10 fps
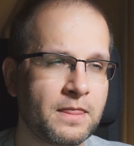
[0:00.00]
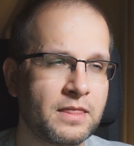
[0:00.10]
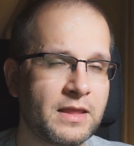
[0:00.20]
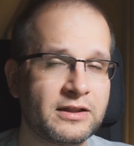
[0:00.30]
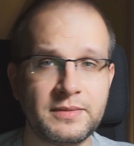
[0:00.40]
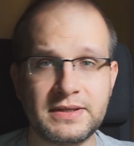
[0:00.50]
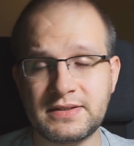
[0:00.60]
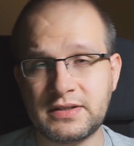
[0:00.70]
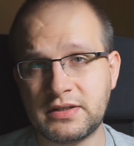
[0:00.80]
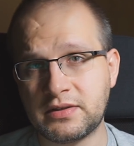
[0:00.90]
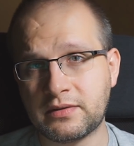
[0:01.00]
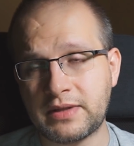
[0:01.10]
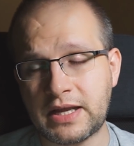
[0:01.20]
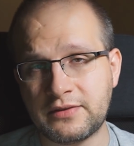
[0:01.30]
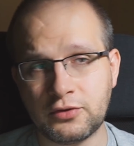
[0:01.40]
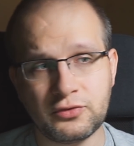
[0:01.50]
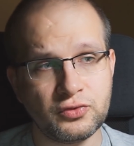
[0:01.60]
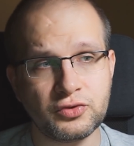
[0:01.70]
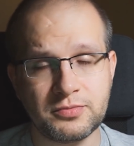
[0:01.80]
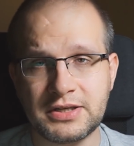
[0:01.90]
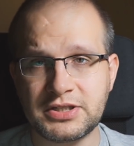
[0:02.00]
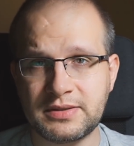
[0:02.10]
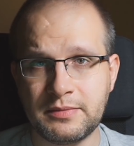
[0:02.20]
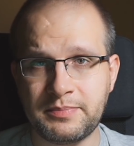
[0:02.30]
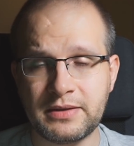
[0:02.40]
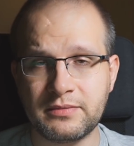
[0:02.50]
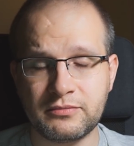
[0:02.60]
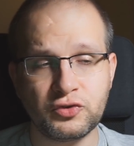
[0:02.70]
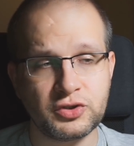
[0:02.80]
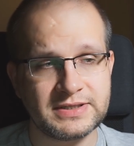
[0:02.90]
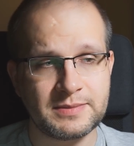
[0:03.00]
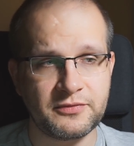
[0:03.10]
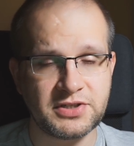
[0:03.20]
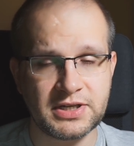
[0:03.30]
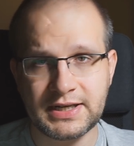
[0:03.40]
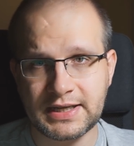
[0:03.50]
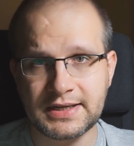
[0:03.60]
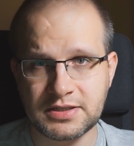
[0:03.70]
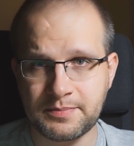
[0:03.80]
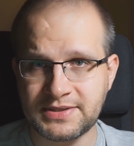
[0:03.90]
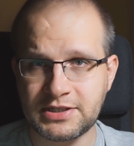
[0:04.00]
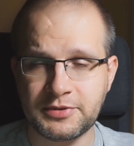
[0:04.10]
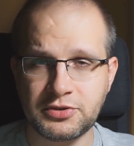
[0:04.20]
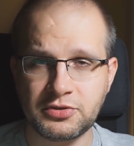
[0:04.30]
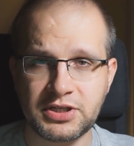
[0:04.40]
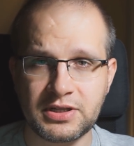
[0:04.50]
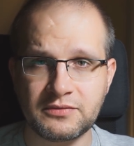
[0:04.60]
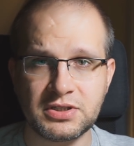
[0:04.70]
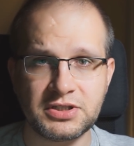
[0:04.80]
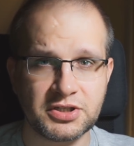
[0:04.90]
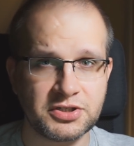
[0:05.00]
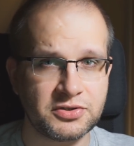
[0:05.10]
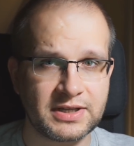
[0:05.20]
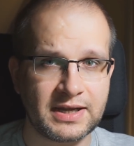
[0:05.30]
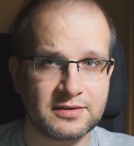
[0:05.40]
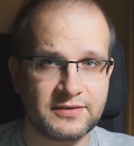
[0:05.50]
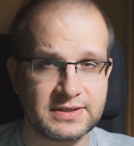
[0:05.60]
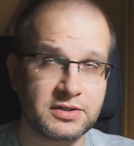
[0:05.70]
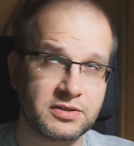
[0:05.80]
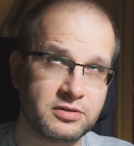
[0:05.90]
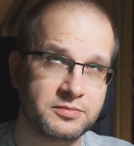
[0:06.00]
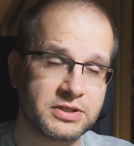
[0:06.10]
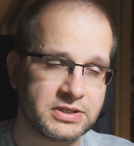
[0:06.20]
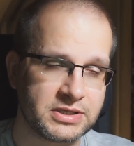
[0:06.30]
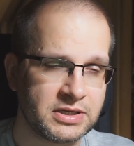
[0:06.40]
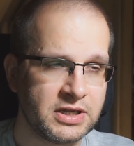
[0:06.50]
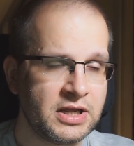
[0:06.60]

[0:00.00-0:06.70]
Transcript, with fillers: Natomiast y, Nightvolt już ma, już jest zapowiedziane na karcie 557, czyli 60 kart więcej, jeśli dobrze liczę.